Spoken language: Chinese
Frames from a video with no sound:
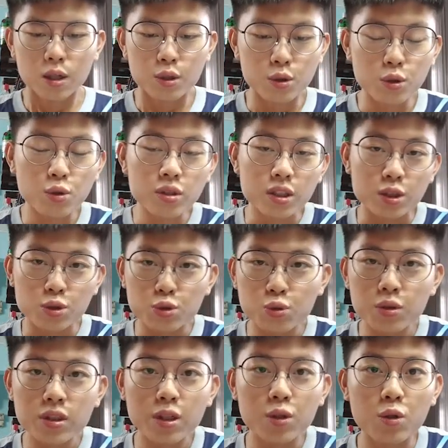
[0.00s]
如果你
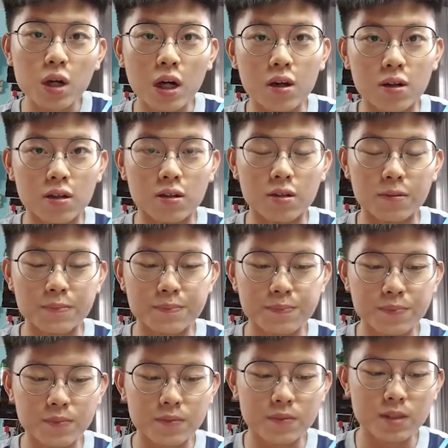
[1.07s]
注意的话哦，
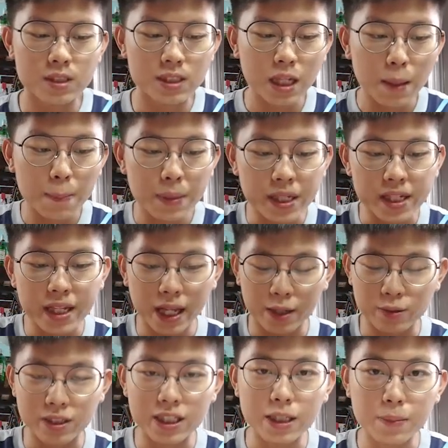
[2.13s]
在
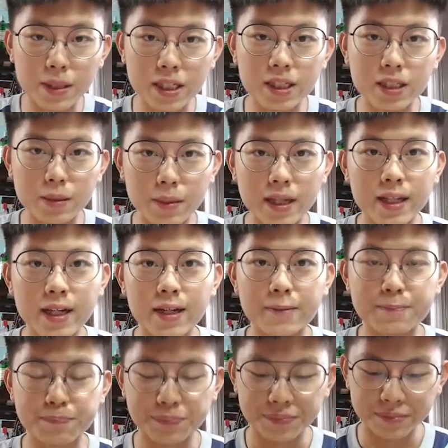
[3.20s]
PLDP 里面呢，
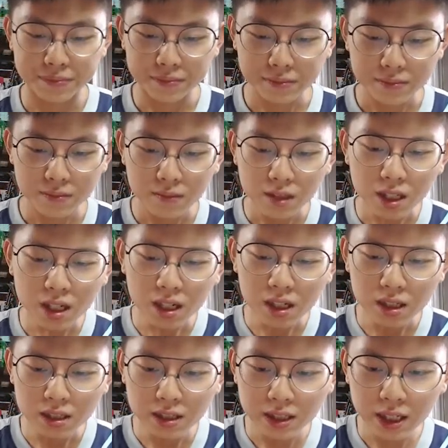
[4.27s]

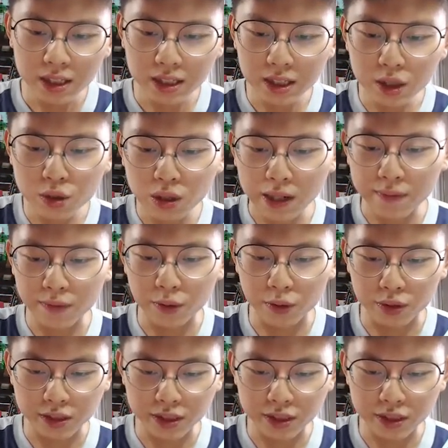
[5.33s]
那个 graph 哦